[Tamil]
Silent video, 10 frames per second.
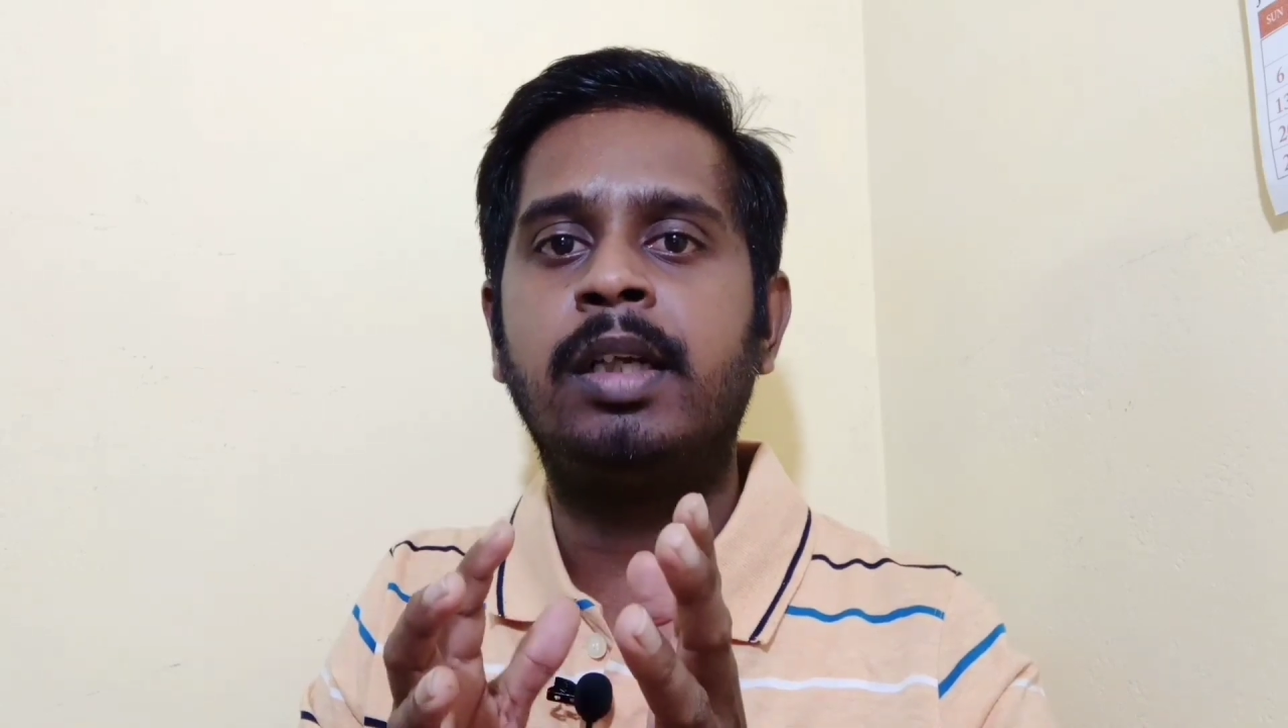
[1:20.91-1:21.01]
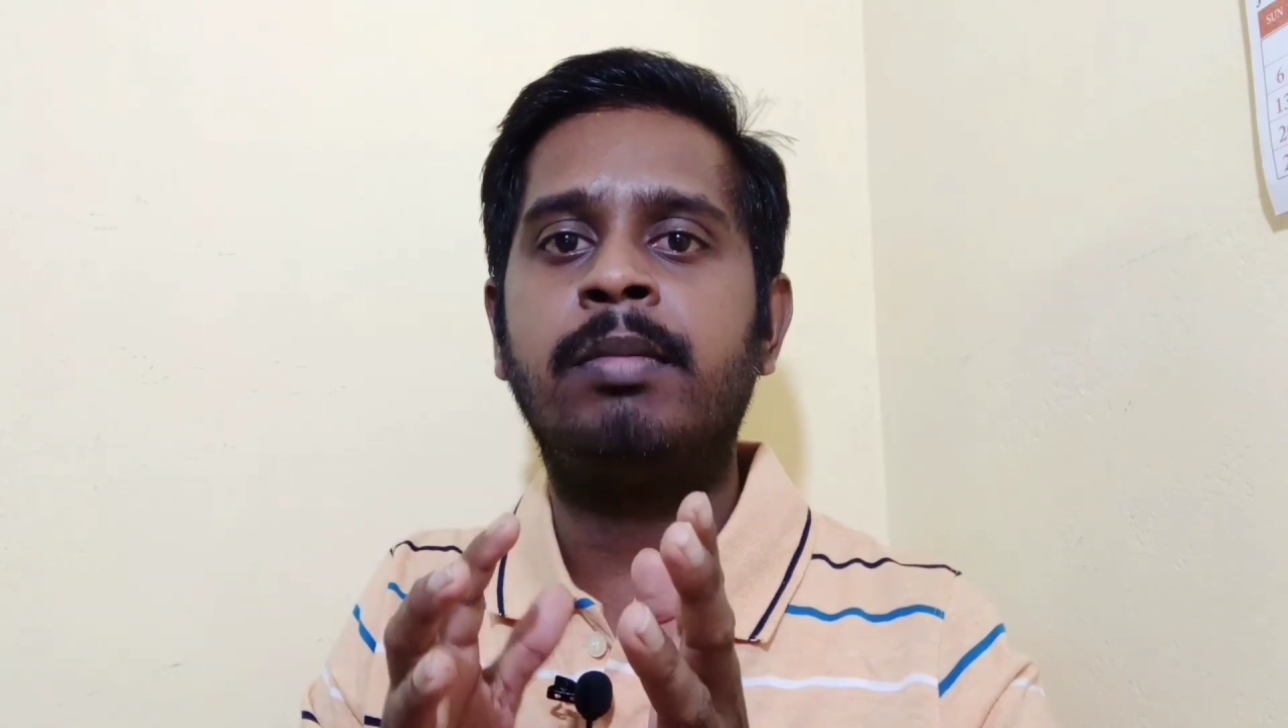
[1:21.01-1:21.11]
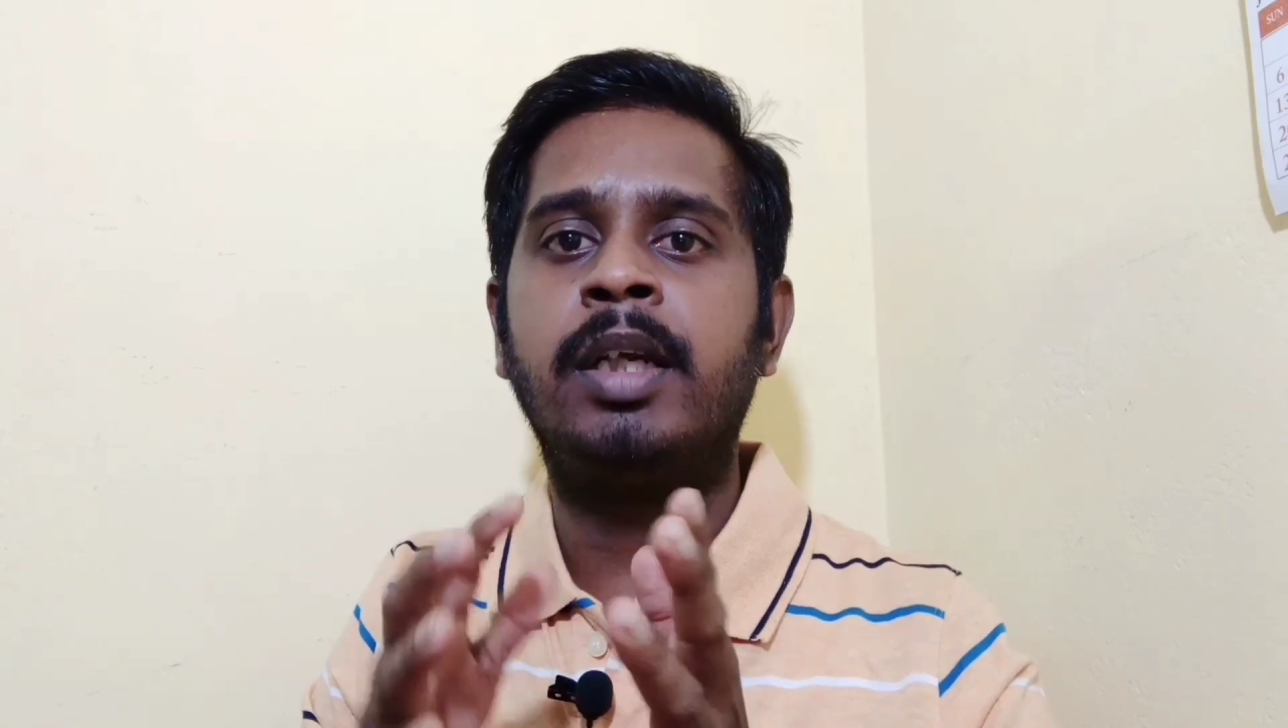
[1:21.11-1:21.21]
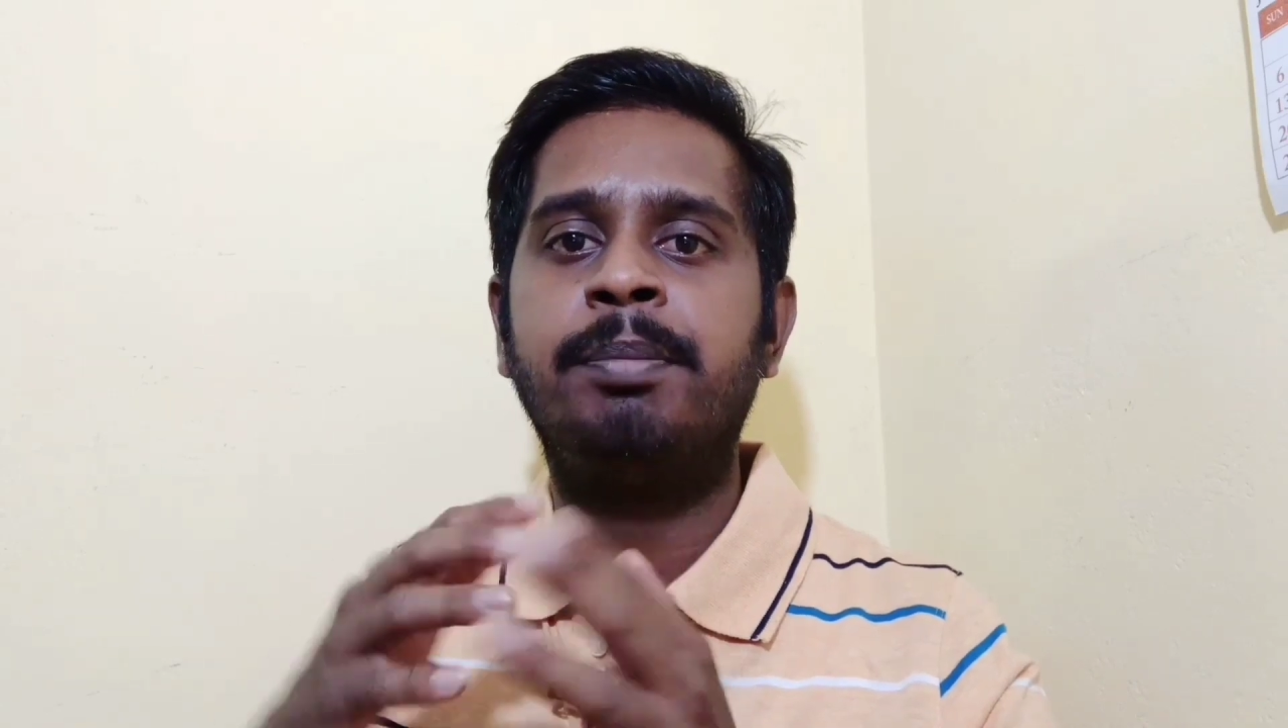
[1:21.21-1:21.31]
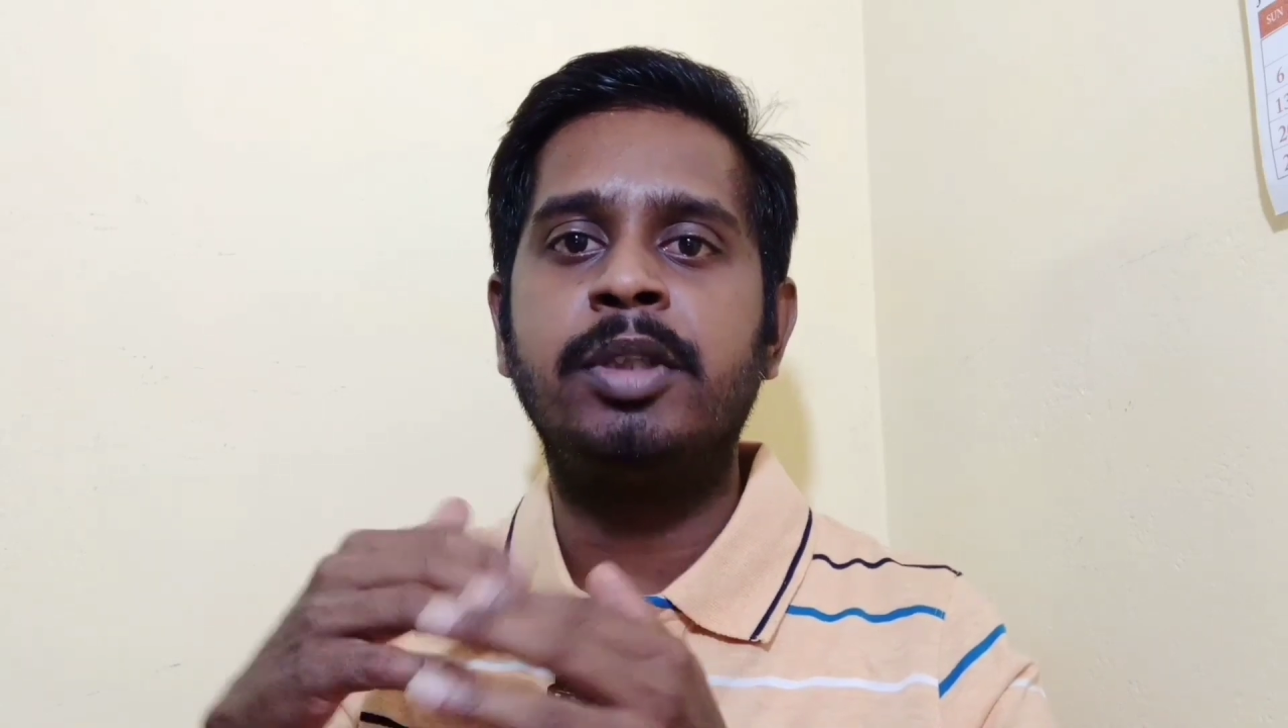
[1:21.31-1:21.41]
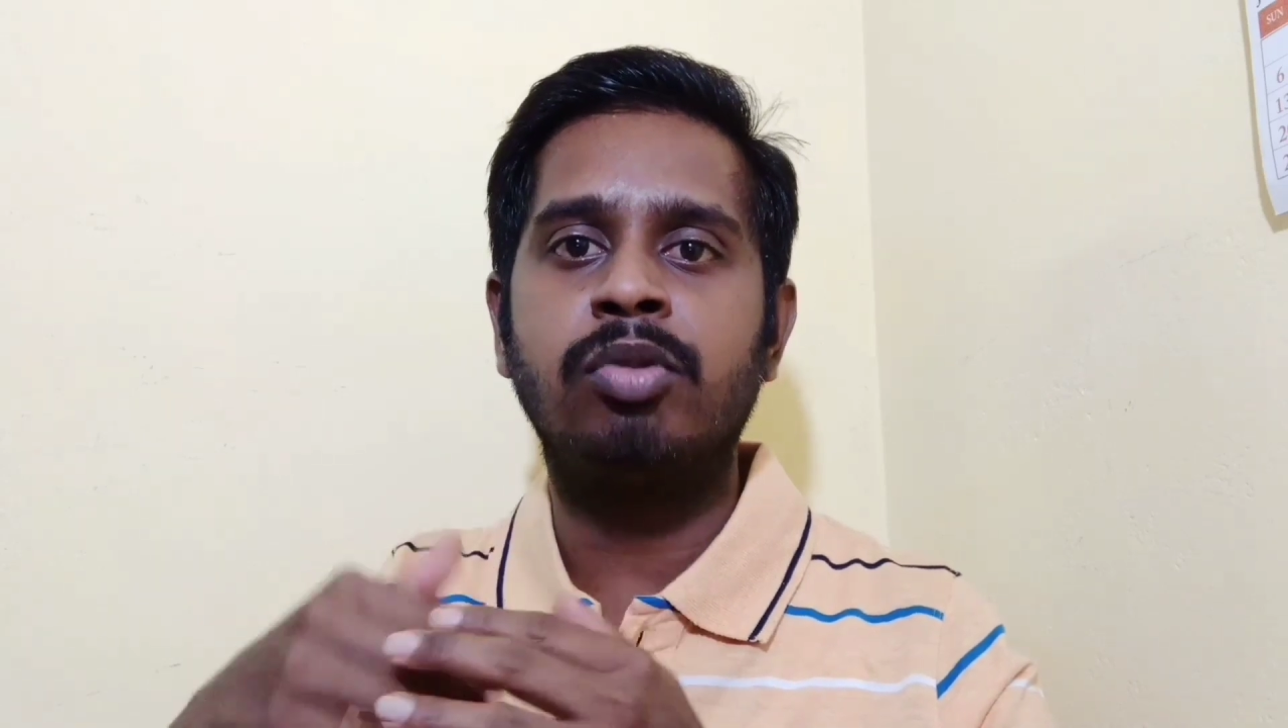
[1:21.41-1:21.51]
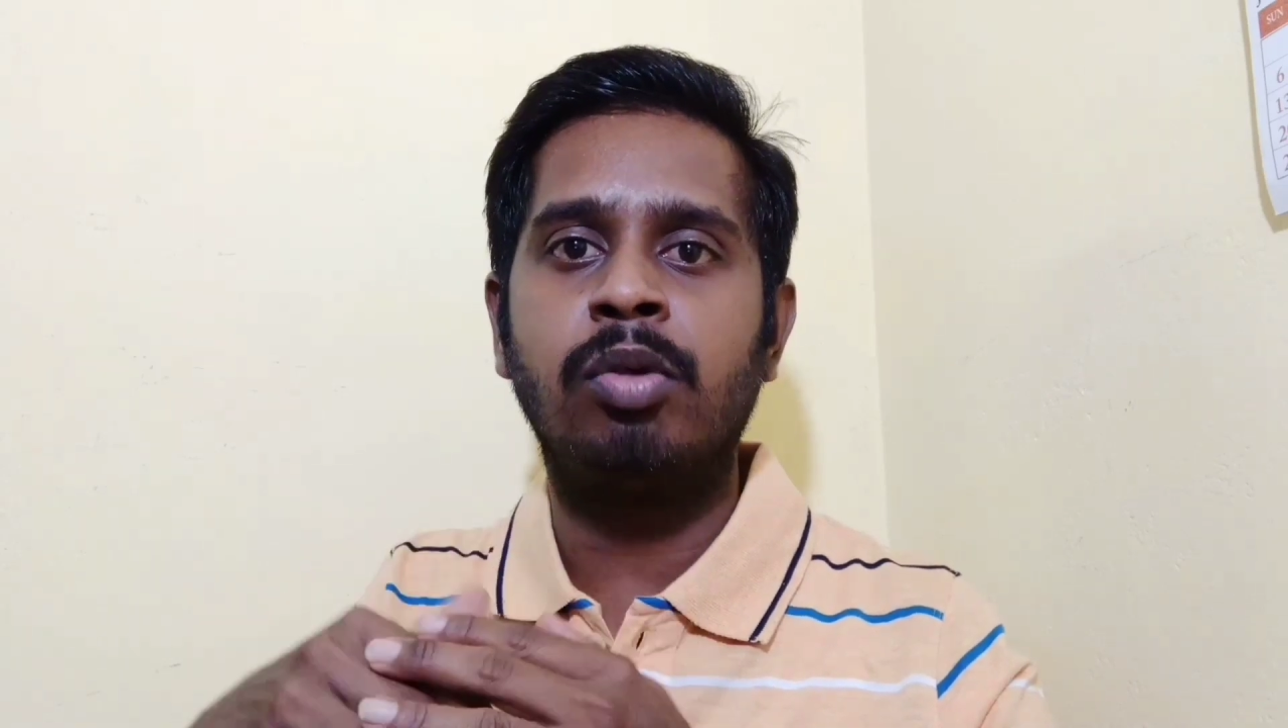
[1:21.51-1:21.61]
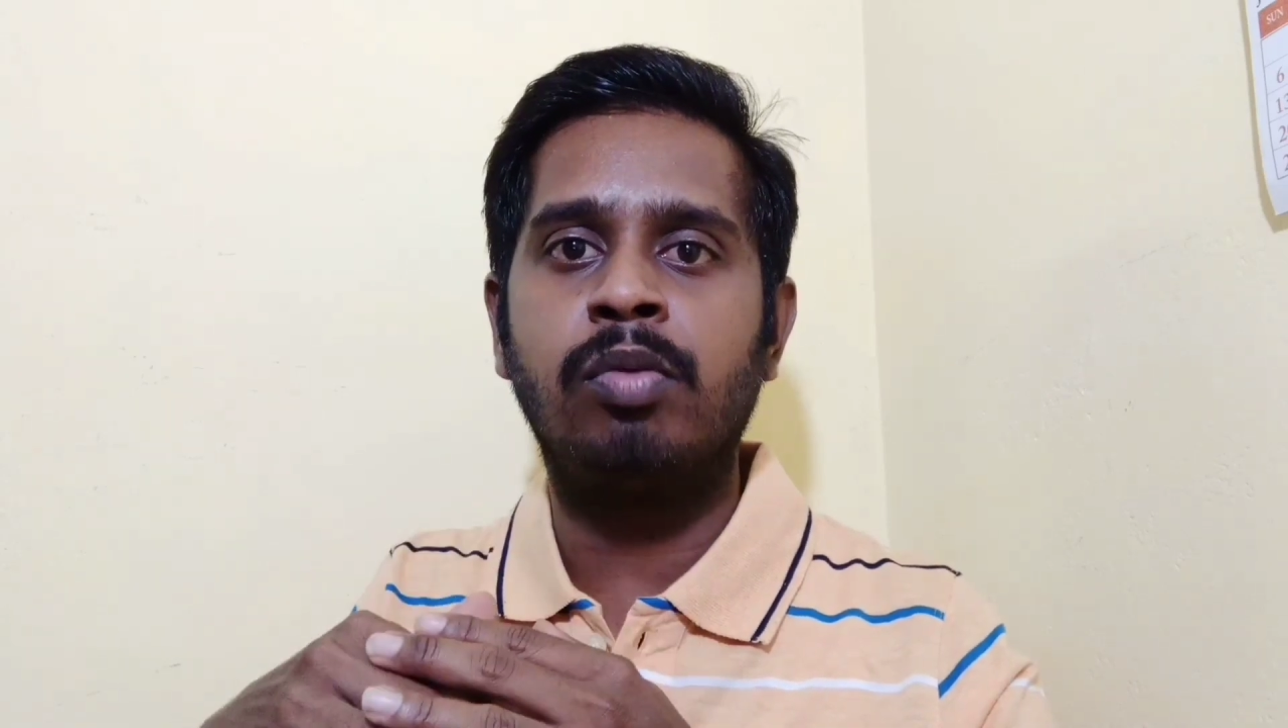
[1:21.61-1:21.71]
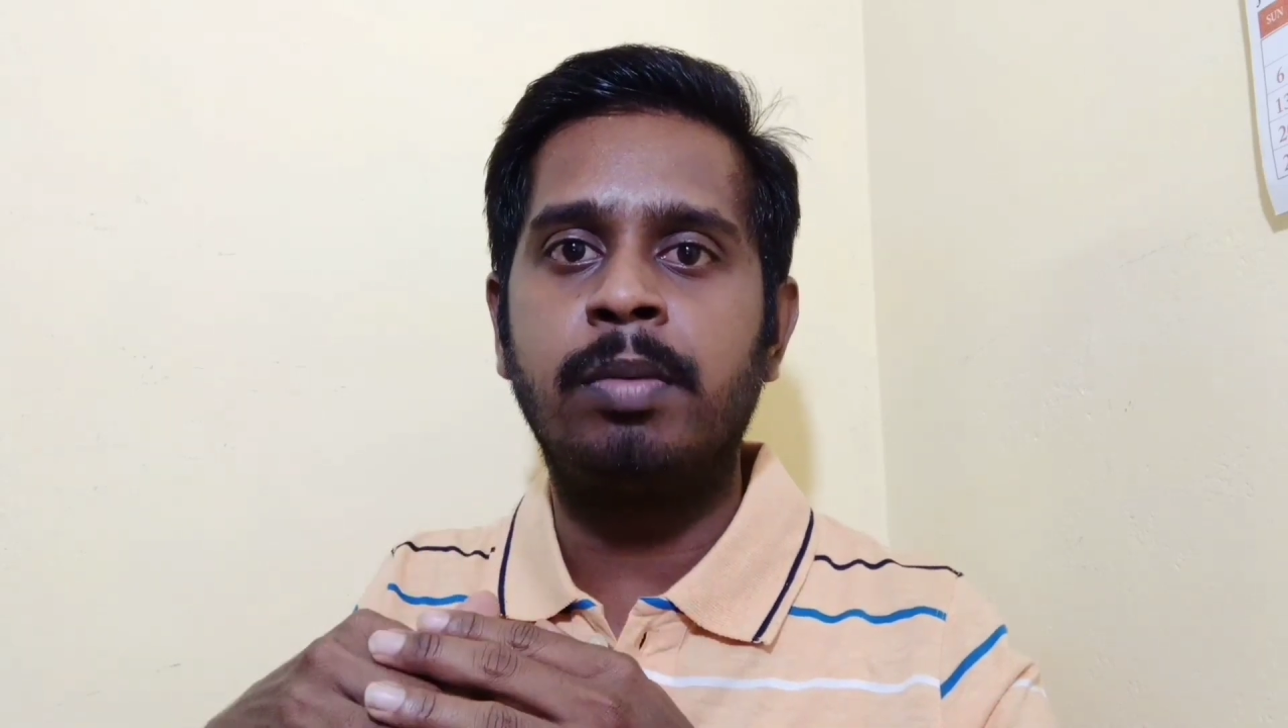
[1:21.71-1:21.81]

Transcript: நம்ம எப்படி சொல்லுவோம்